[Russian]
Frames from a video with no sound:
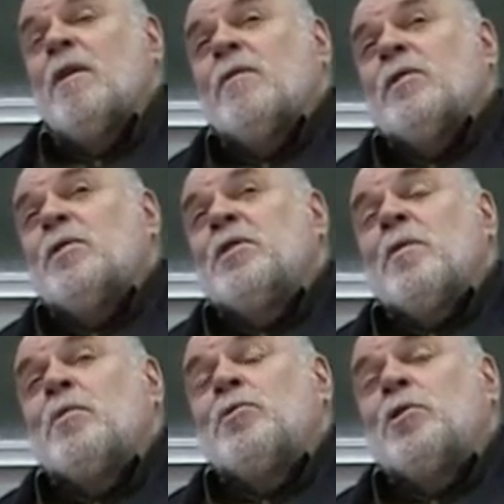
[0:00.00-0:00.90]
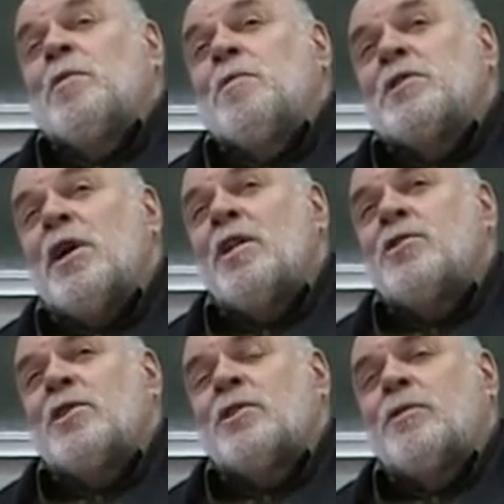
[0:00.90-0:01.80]
Вот он там что-то писал,
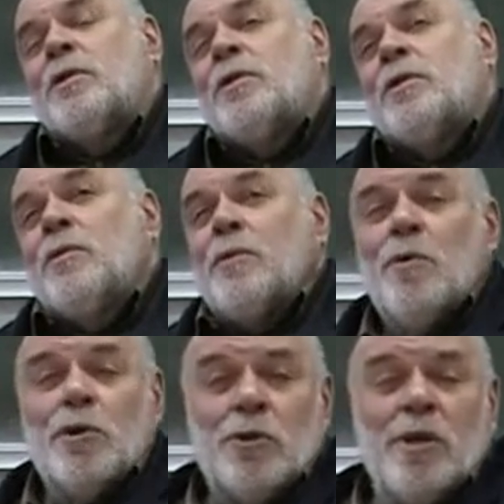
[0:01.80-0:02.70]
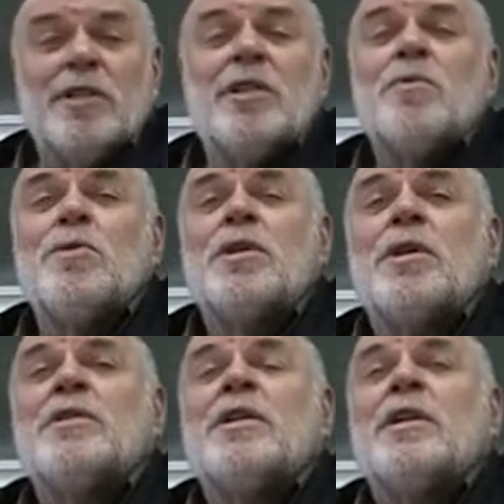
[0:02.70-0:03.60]
сейчас кое-что издано
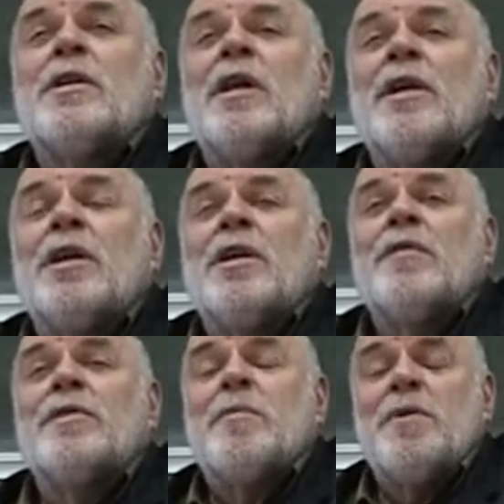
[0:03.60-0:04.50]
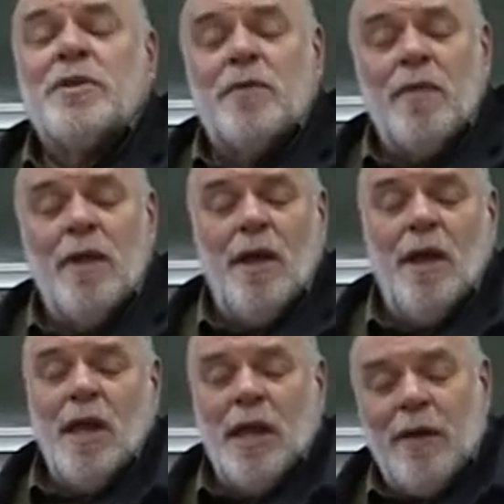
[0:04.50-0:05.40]
уже из этих лагерных его записок.
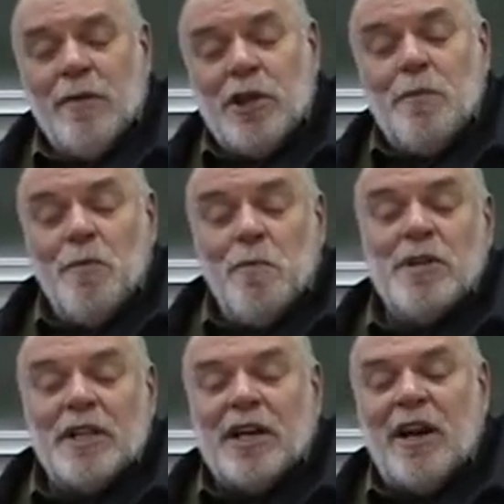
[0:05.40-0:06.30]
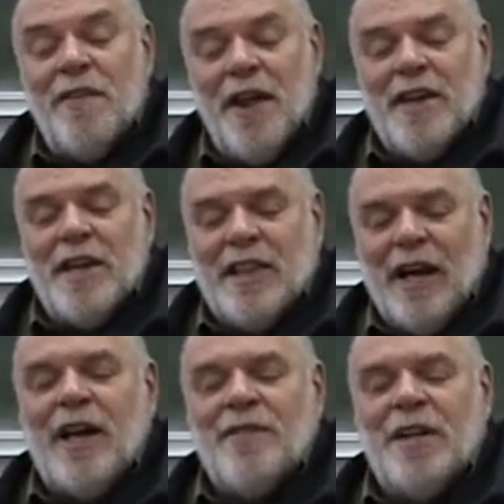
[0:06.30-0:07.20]
И вот ему было откровение,
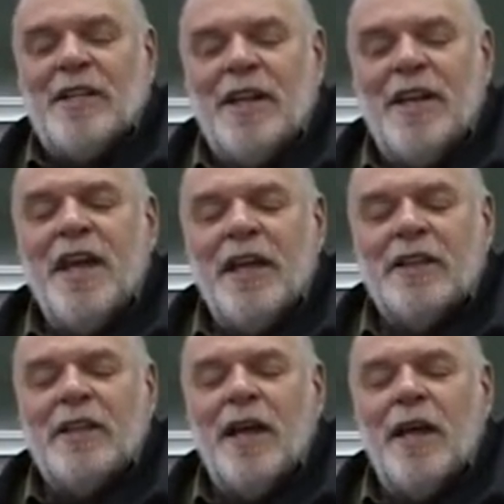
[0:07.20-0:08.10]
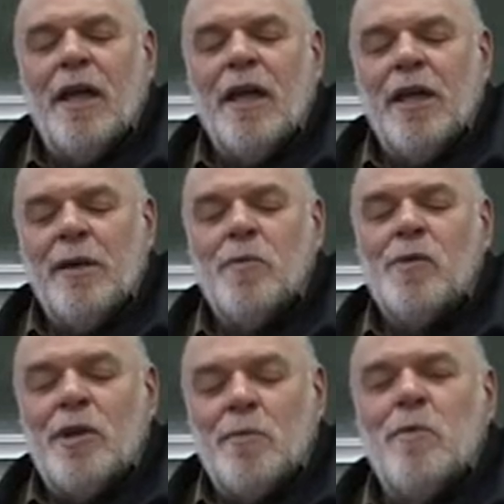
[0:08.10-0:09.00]
так говорит легенда.
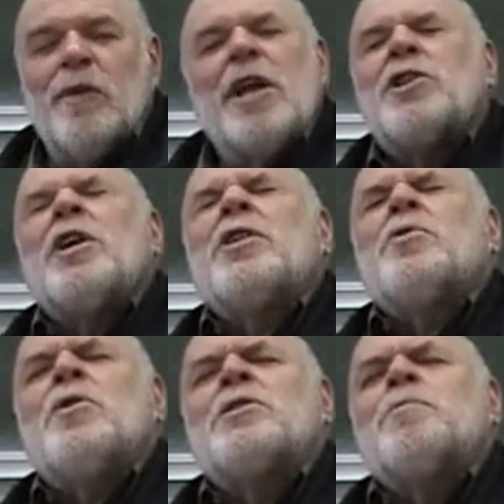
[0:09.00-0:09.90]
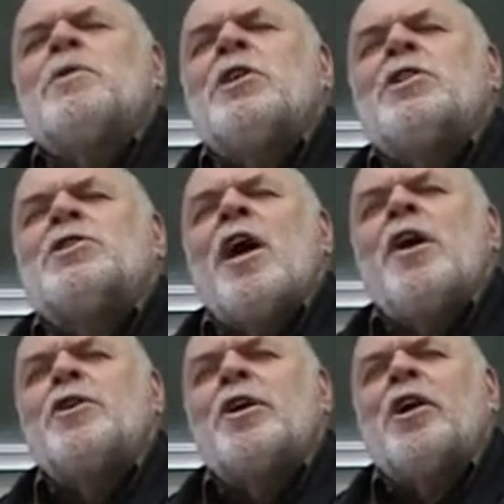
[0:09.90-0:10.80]
Ему, ему, вот я считаю, это одно из
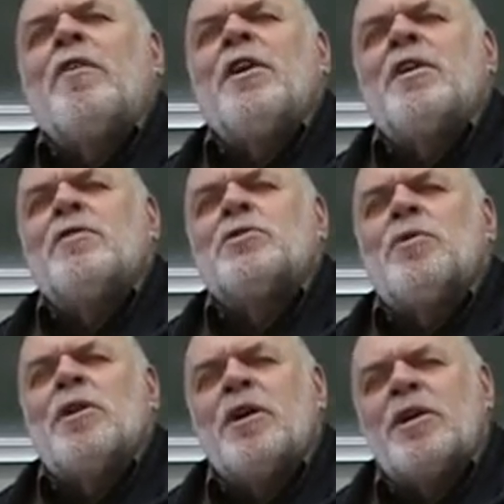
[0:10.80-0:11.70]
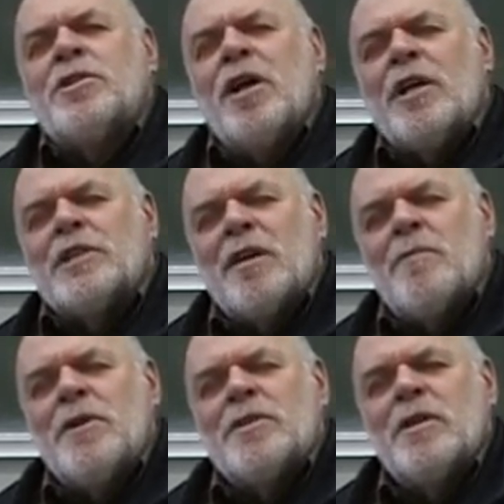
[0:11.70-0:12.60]
потрясающих откровений в истории христианской
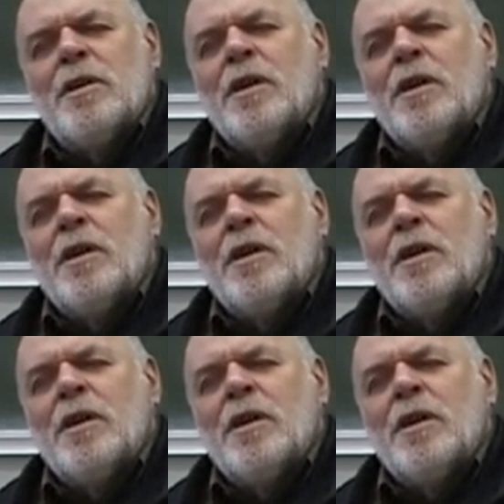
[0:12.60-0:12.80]
мысли.